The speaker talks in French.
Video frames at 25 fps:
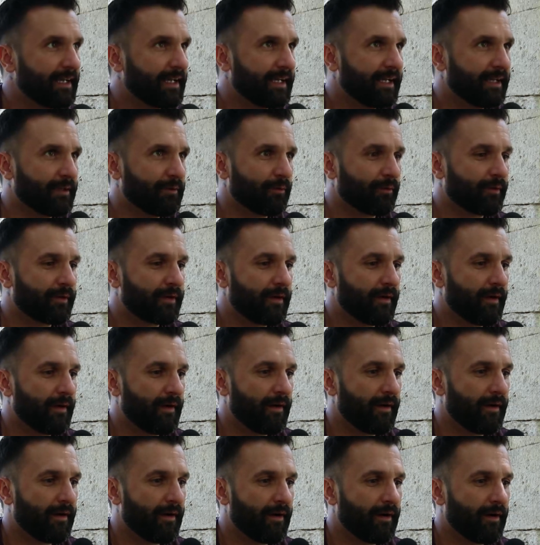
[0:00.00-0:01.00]
Et donc,
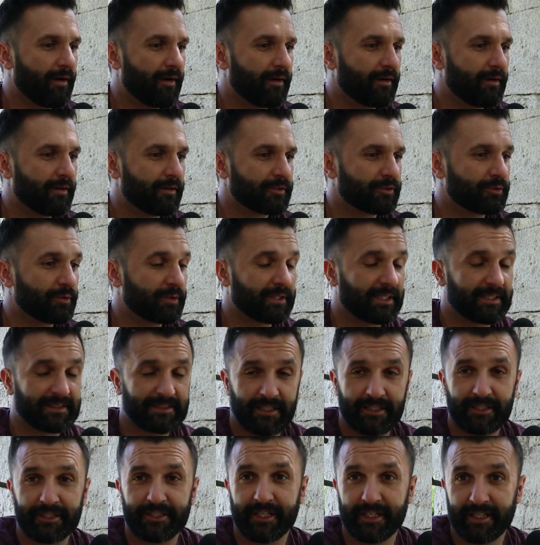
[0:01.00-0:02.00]
euh, suite à
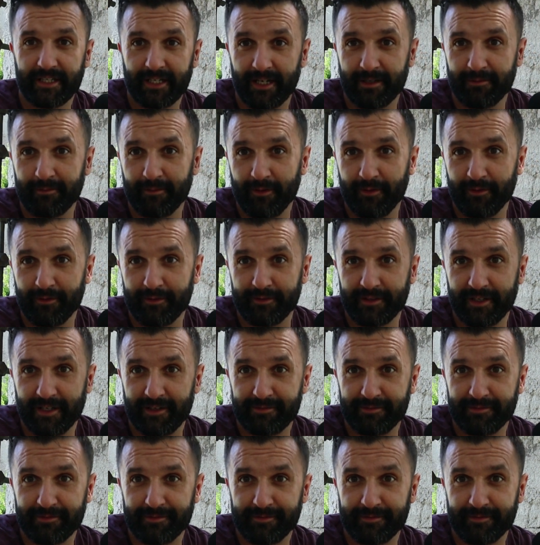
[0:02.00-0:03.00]
ça, j'ai également
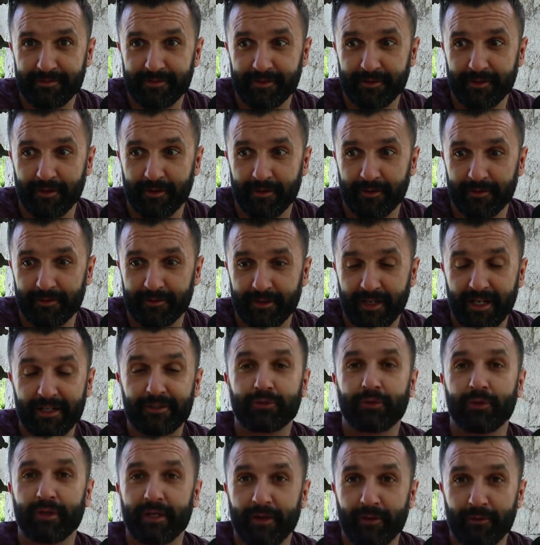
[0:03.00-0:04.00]
une,
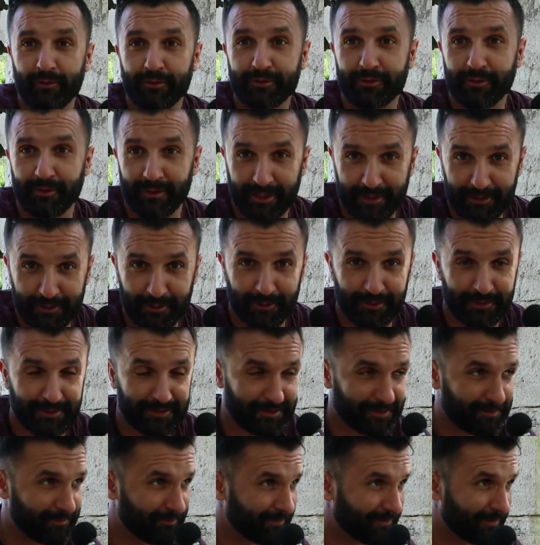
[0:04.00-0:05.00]
intolérance au
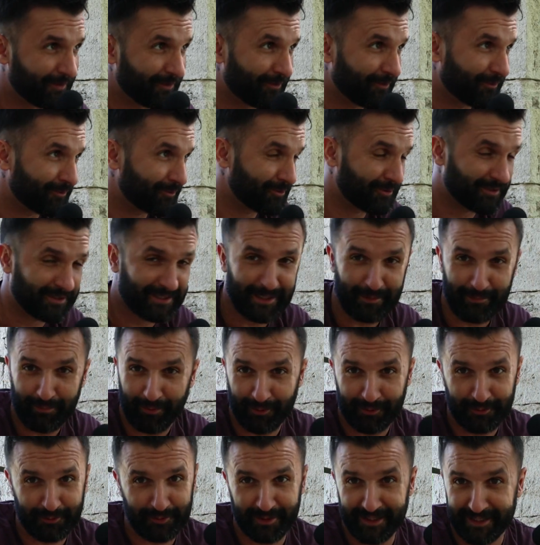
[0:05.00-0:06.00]
lactose. tout ce qui est
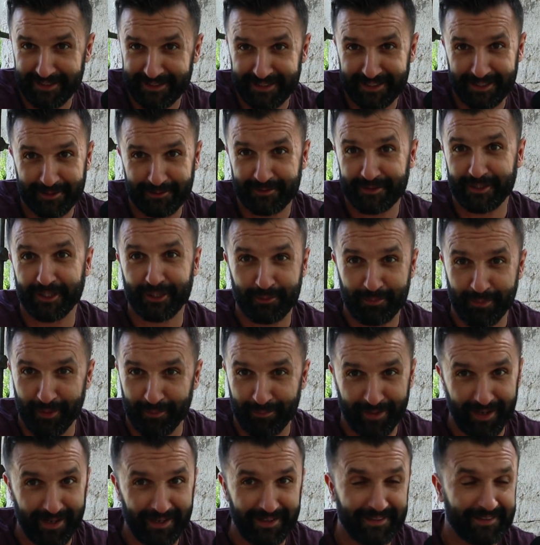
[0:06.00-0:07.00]
produit laitier, tout ça, je peux
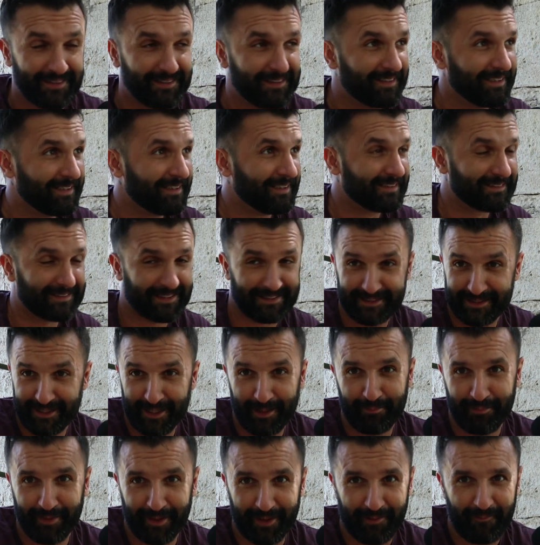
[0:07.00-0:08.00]
pas. Ça ne tient
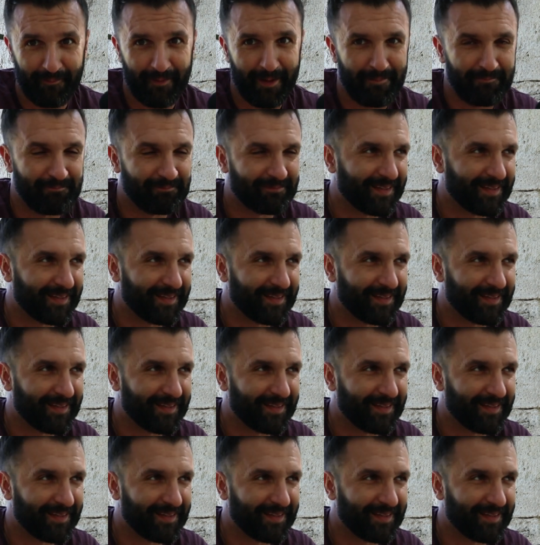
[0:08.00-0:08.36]
pas, quoi.